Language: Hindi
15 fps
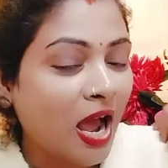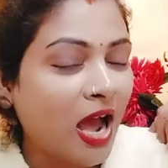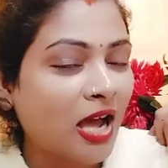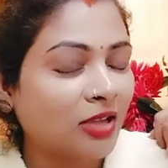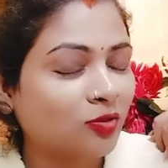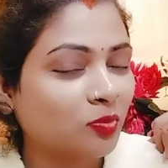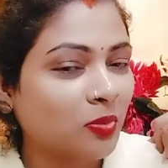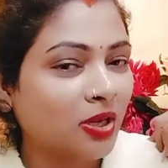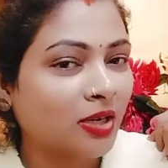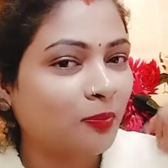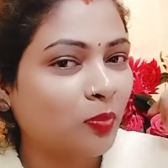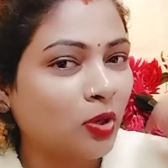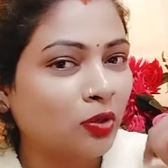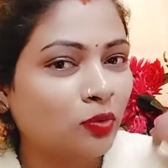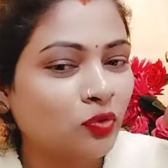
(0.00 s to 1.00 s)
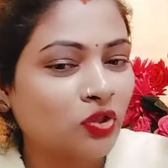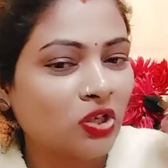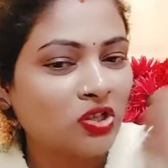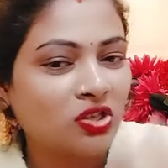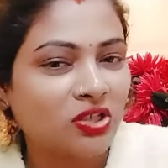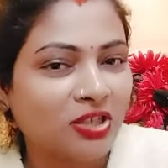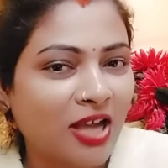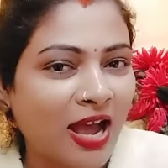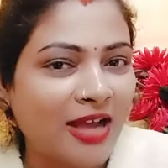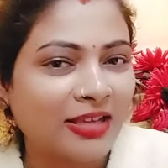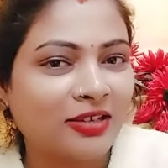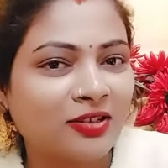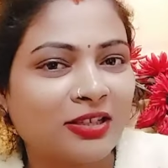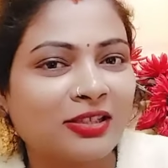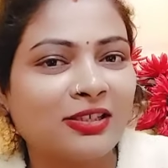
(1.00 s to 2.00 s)
आ तुम्हारा पल्लू चेंज करके आगे
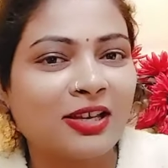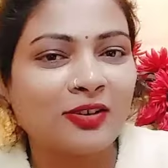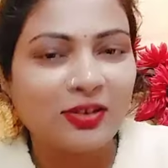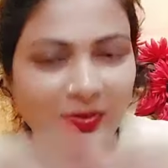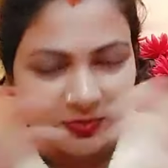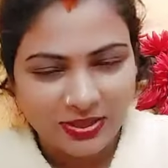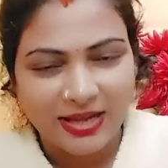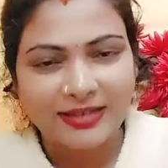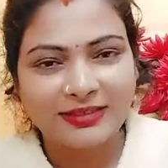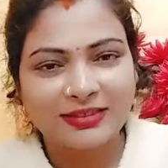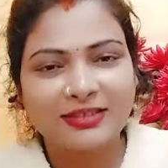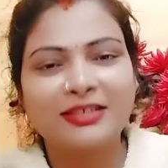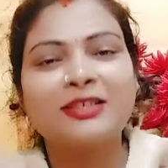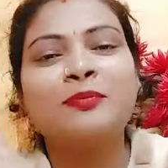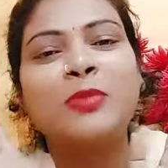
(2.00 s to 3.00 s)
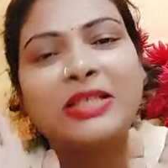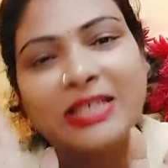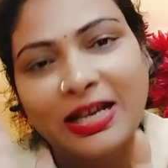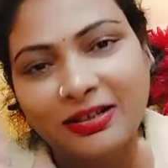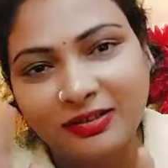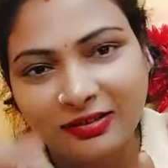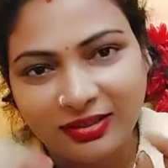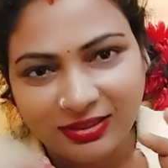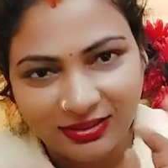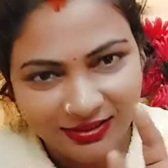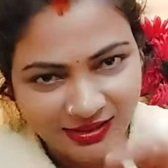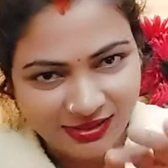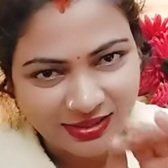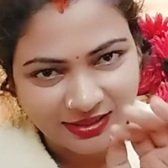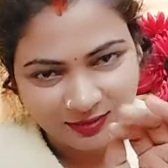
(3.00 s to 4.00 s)
कर दिया लो गाइस ये मजाक कर रहे थे
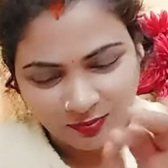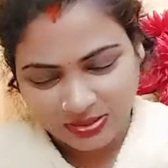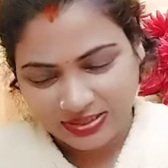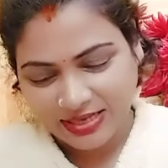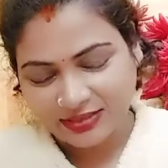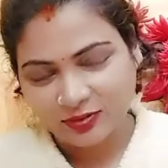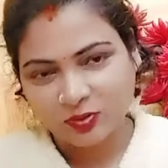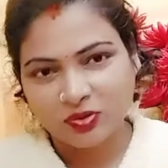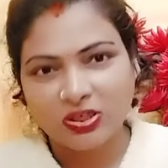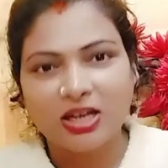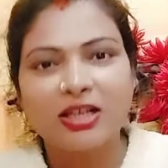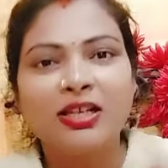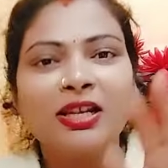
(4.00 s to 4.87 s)
ठीक है मजाक सोचना